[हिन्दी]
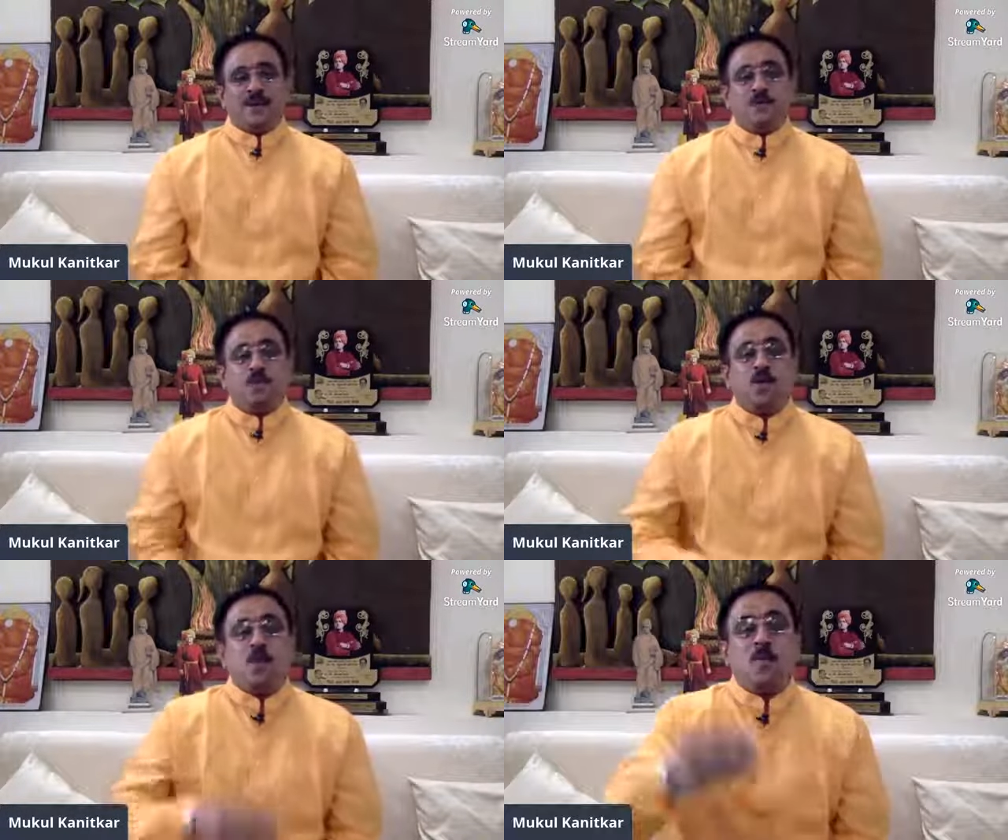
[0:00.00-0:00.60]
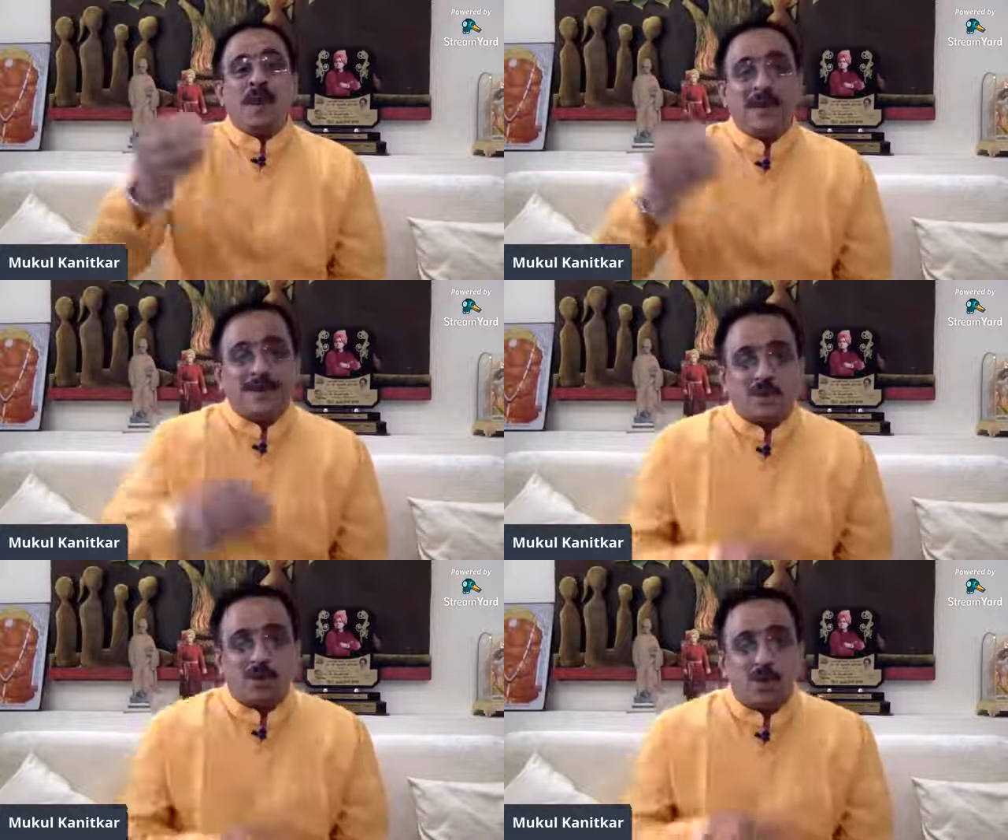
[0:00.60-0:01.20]

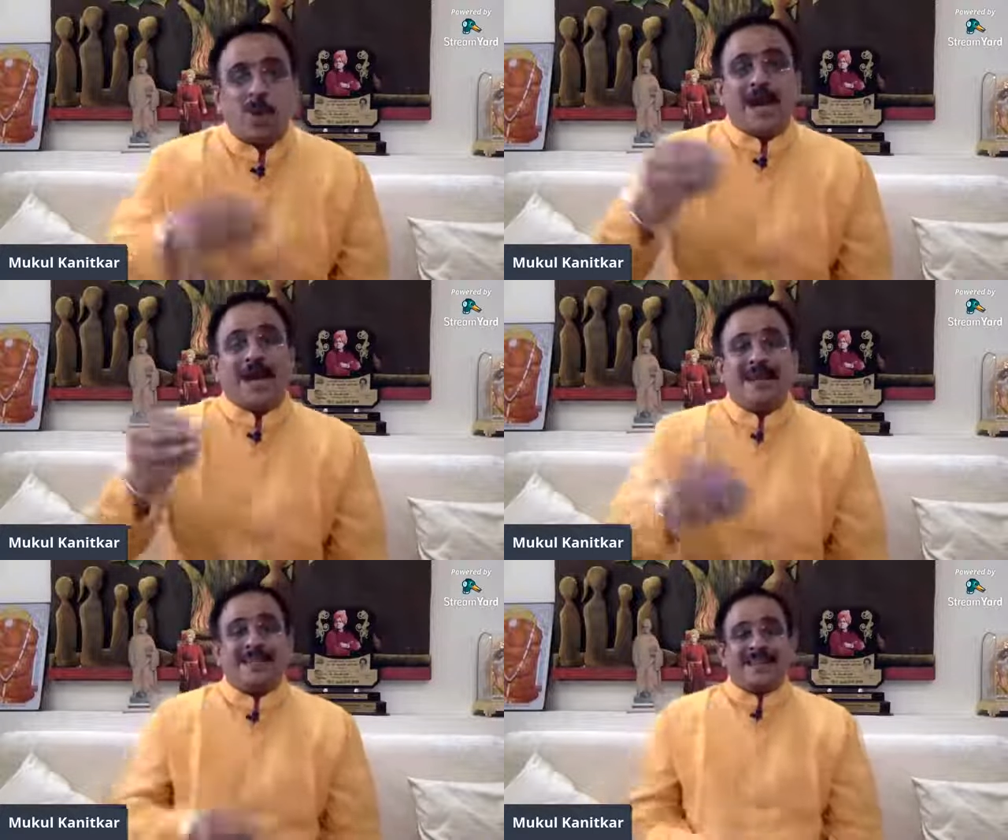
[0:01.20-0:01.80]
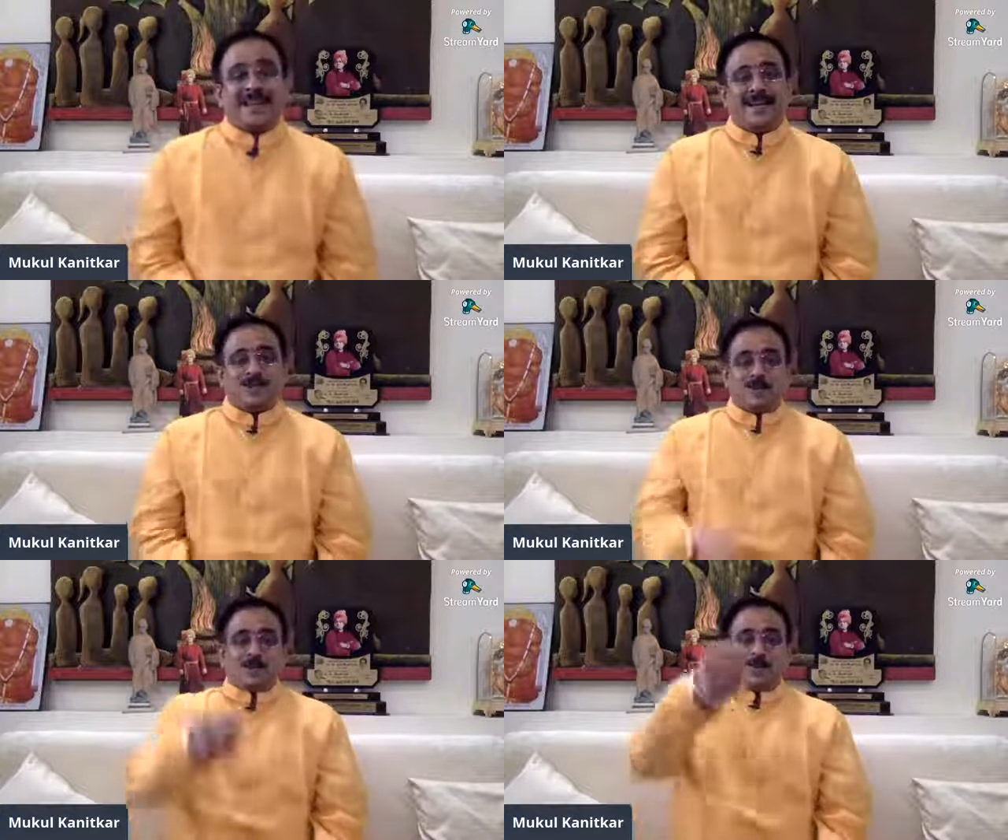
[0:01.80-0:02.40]
मूवमेंट को आने जाने
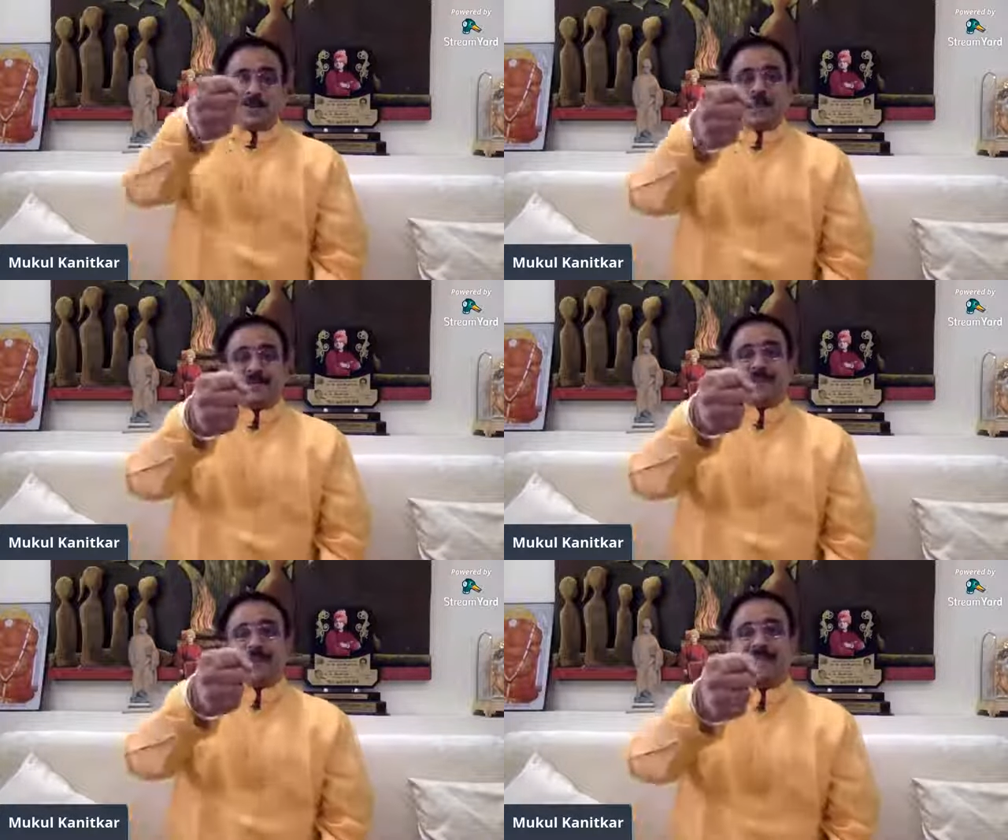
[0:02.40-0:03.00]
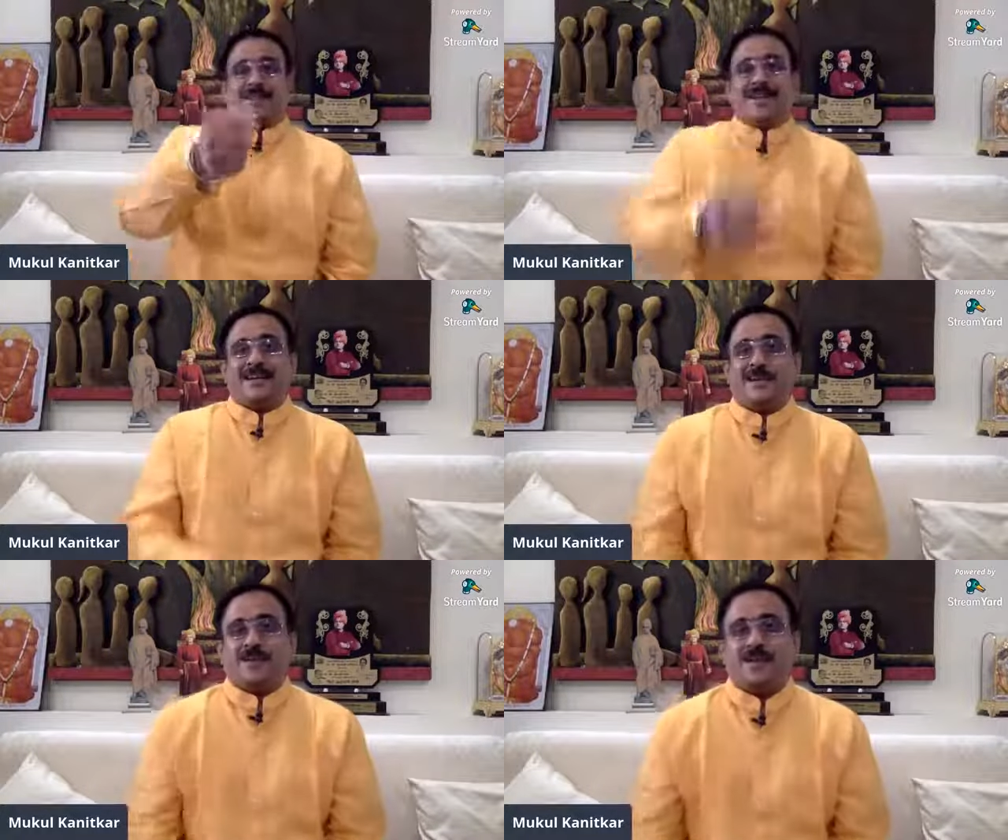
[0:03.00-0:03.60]
को जो नियंत्रित करता है
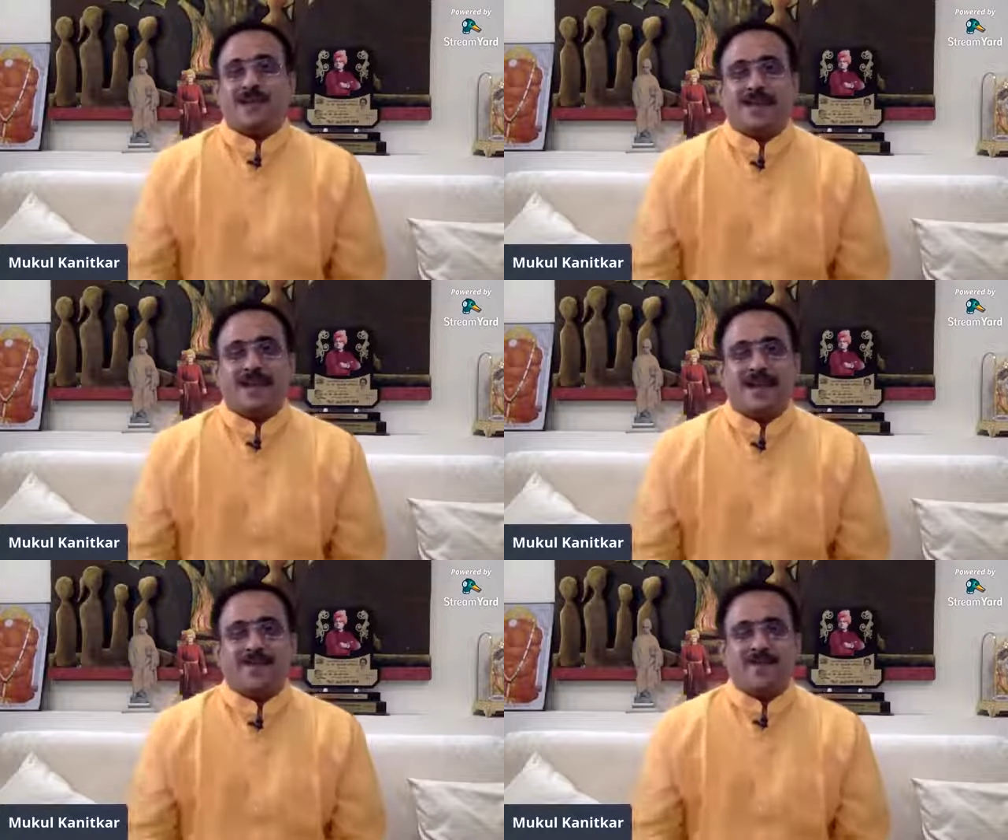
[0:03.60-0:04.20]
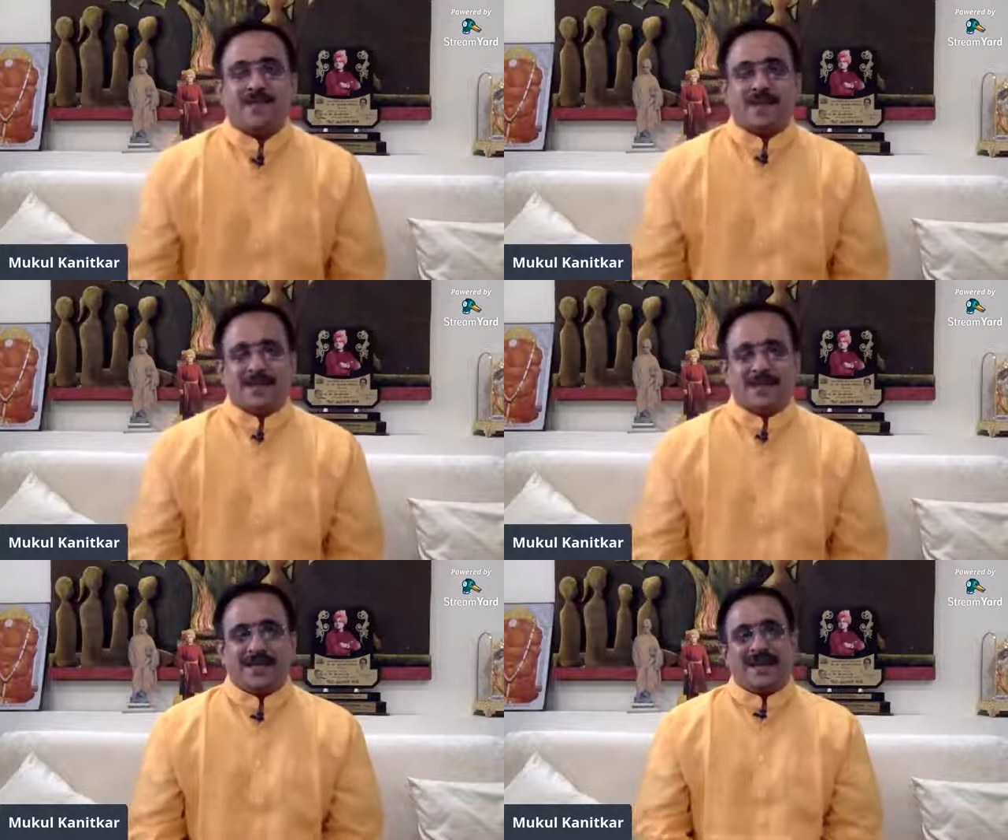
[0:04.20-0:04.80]
कंट्रोल करता है वो
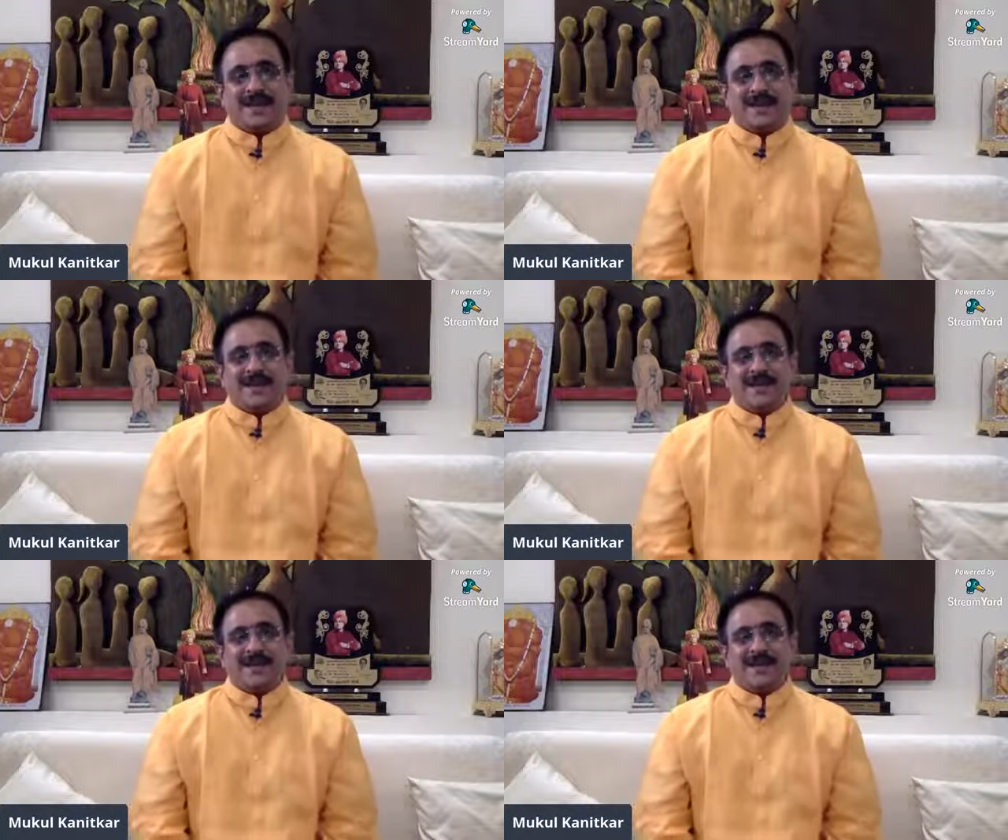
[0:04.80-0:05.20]
यानी सहायक